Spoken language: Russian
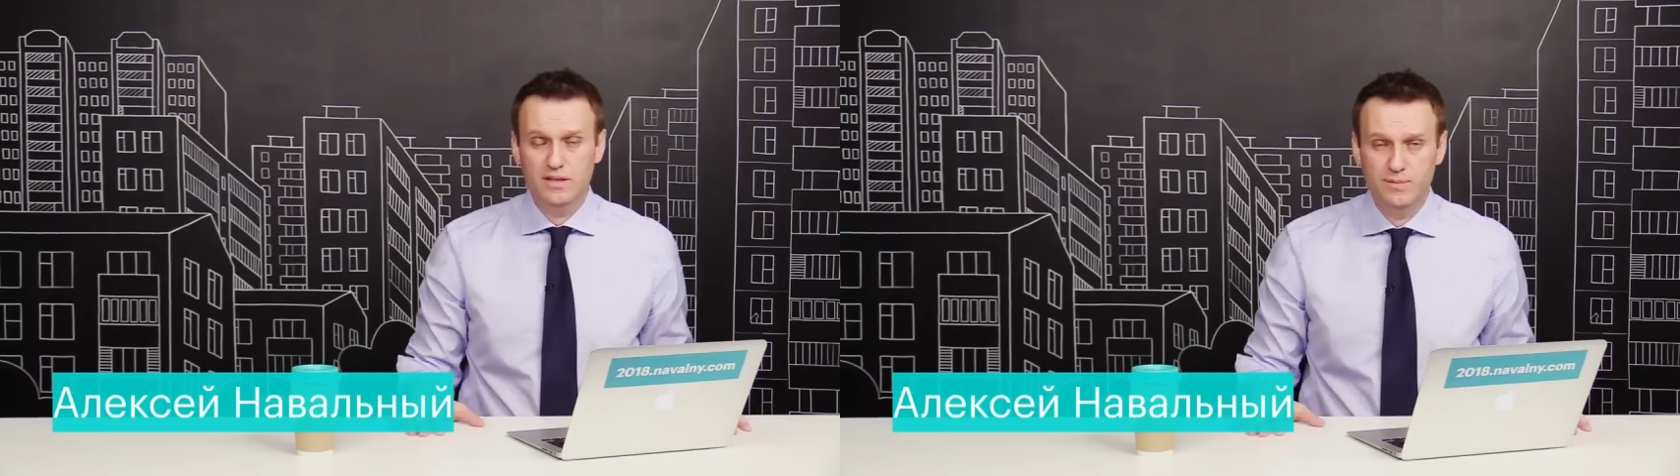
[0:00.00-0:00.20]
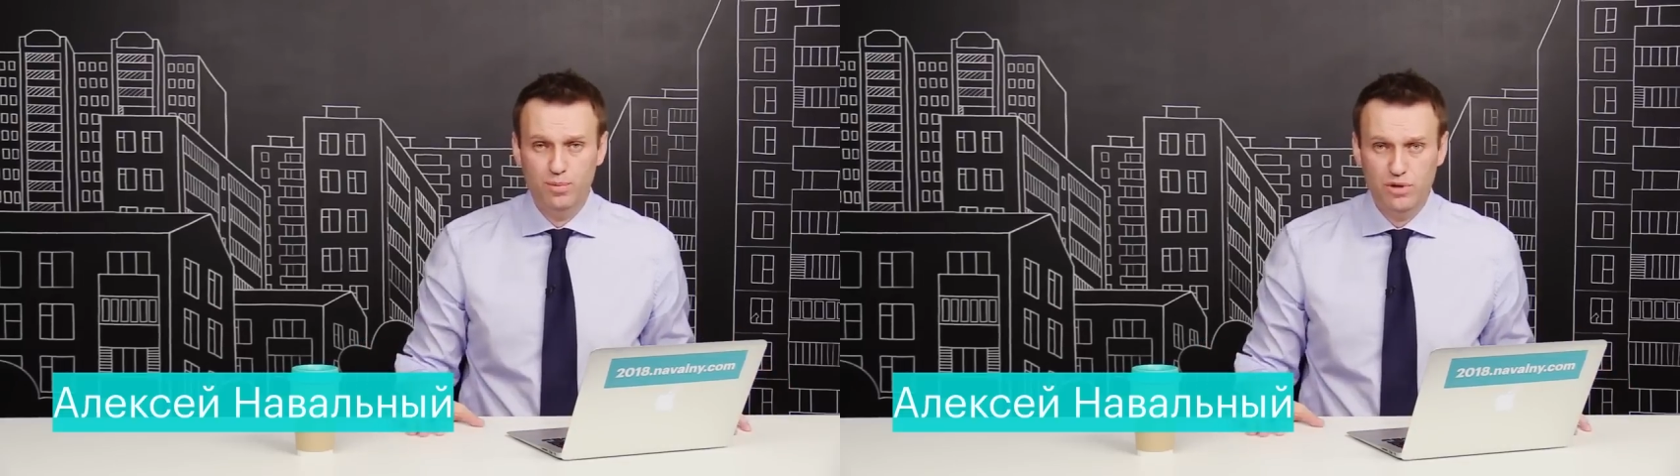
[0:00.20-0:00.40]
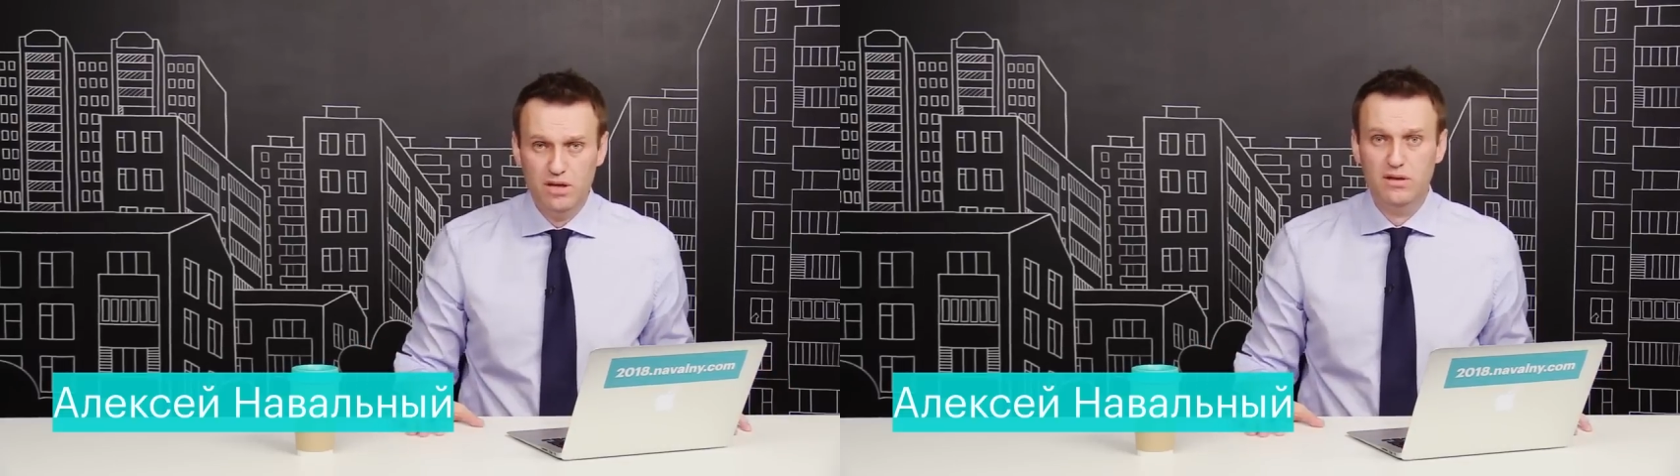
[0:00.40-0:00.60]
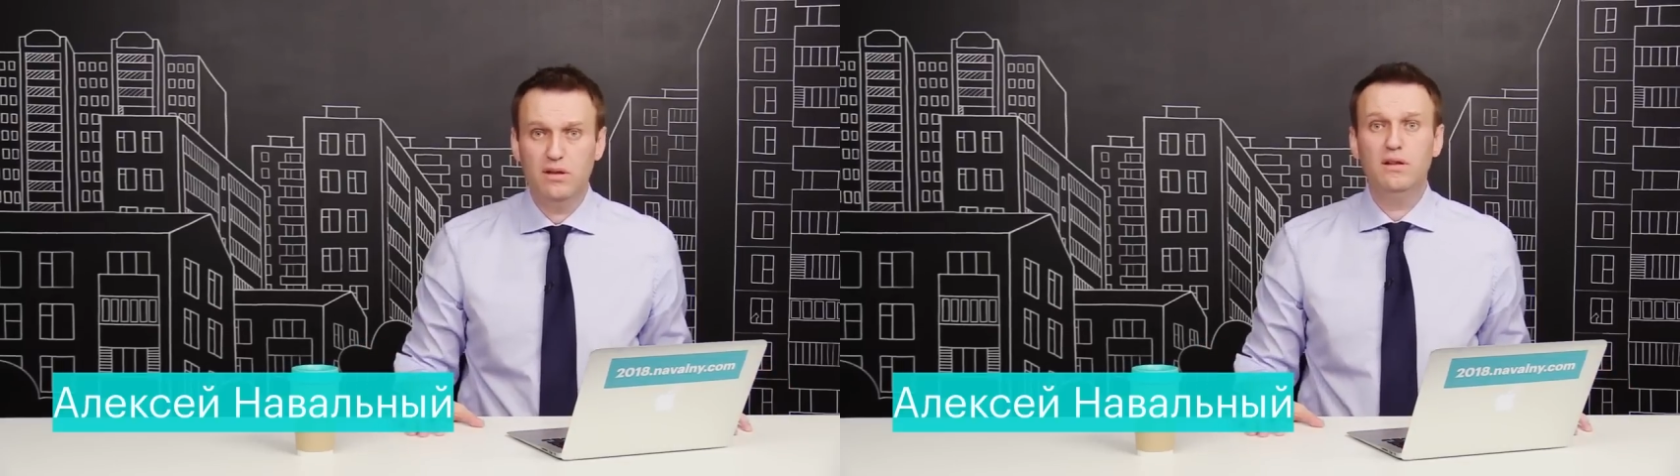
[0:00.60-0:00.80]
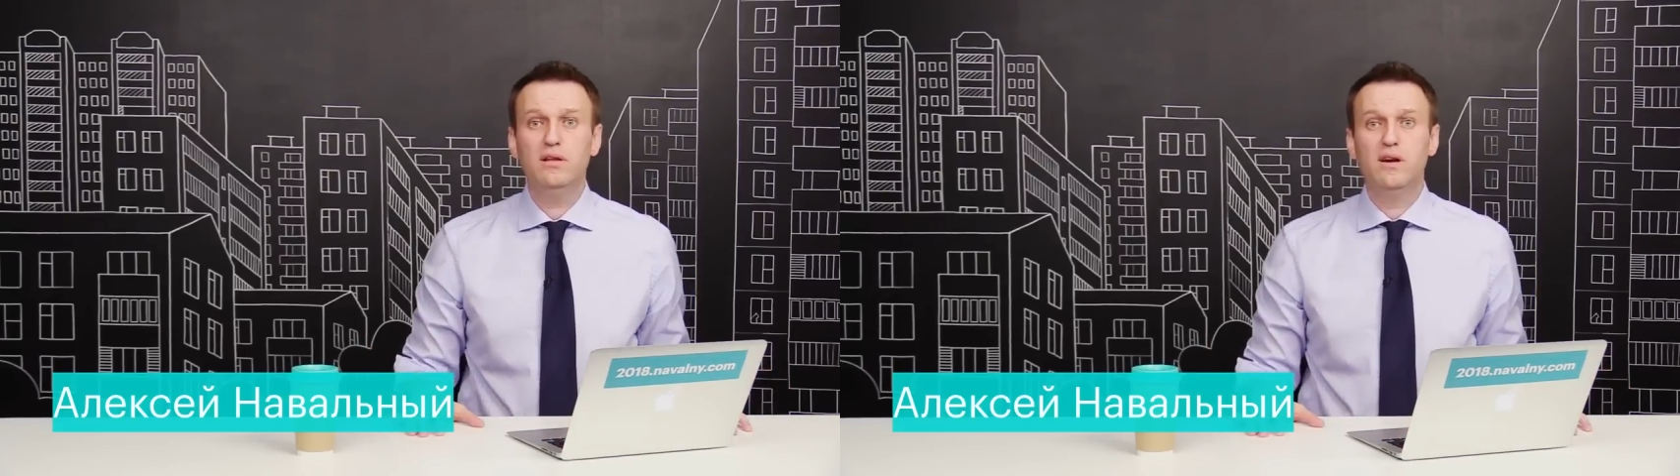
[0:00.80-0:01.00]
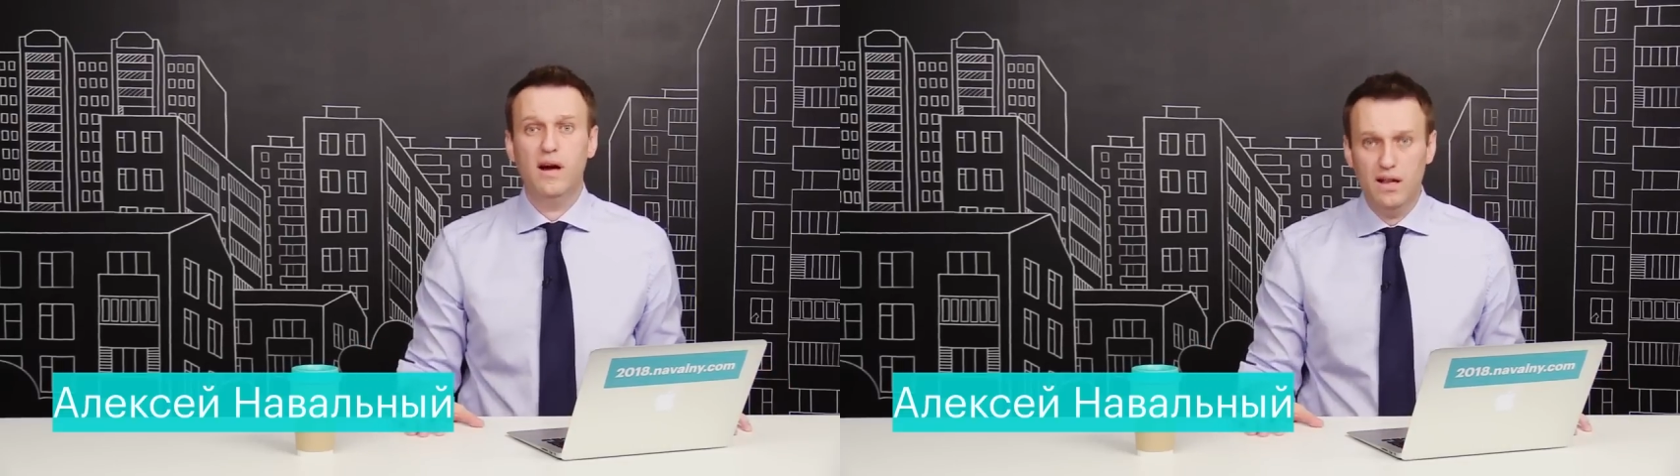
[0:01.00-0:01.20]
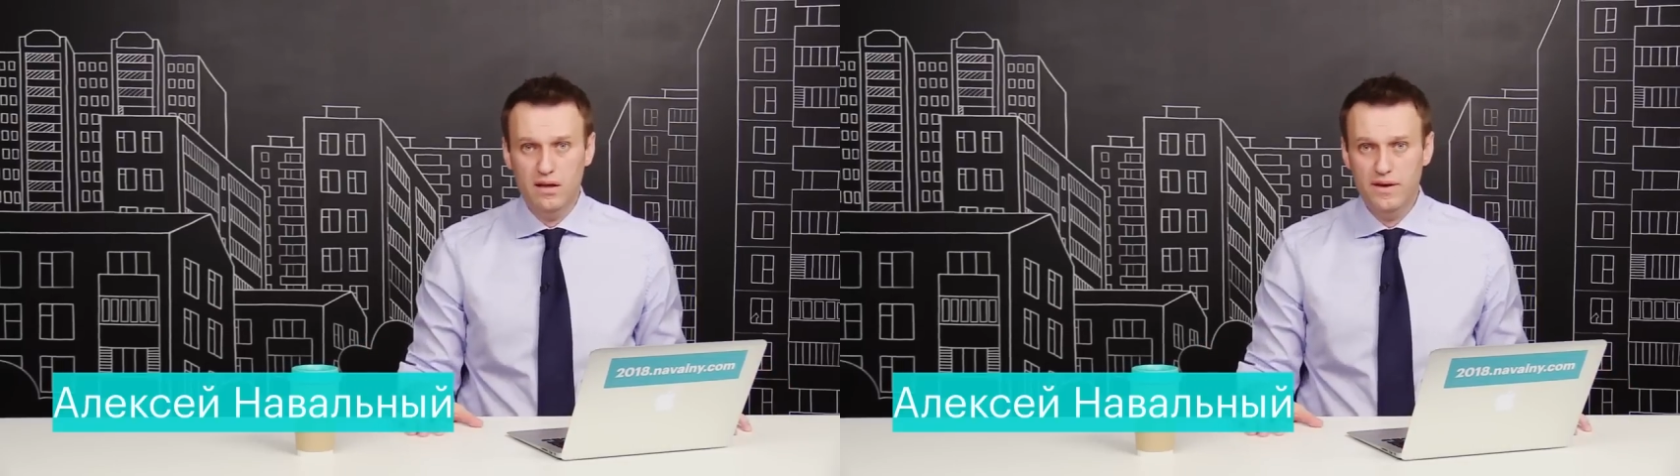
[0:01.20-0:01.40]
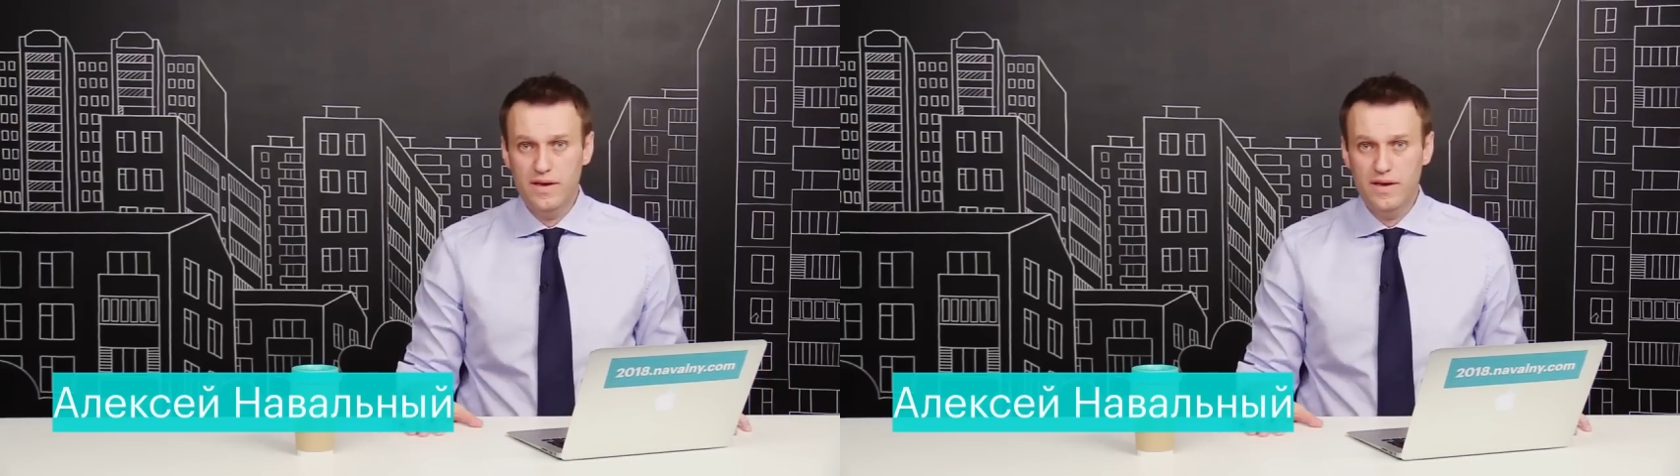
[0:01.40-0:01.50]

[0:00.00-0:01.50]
депутат лгал